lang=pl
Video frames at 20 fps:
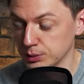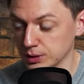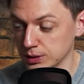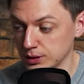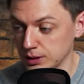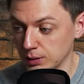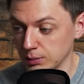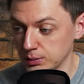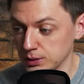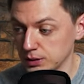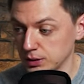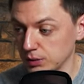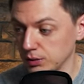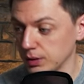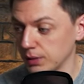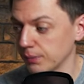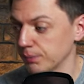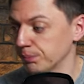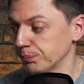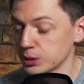przez całą
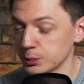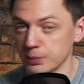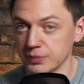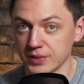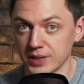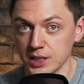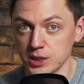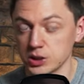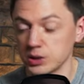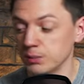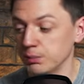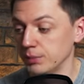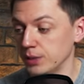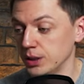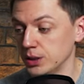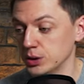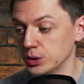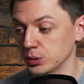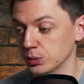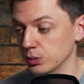stronę, żeby w każdym
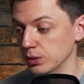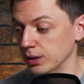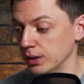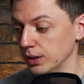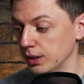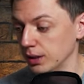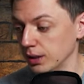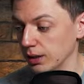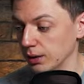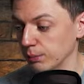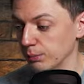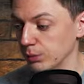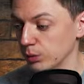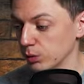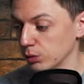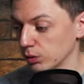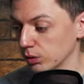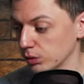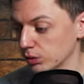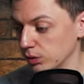miejscu e,
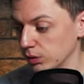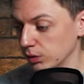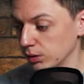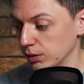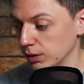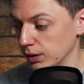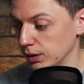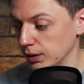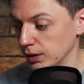było to